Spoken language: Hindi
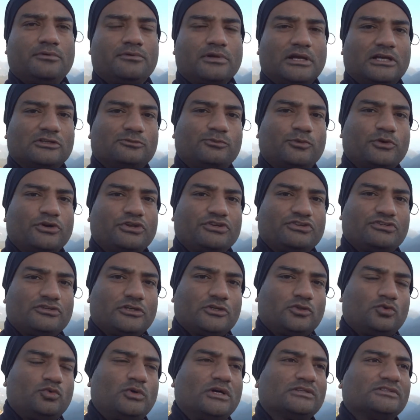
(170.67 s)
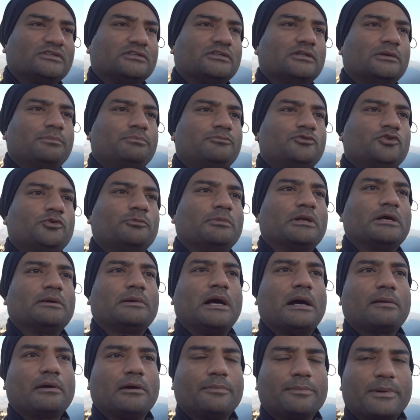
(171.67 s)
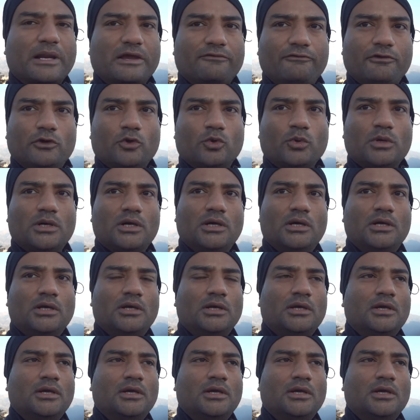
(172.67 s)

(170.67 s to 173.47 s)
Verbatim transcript: ट्रांसपोर्टेशन के थ्रू आ सकते हैं जो हमारा आपका प्राइवेट होगा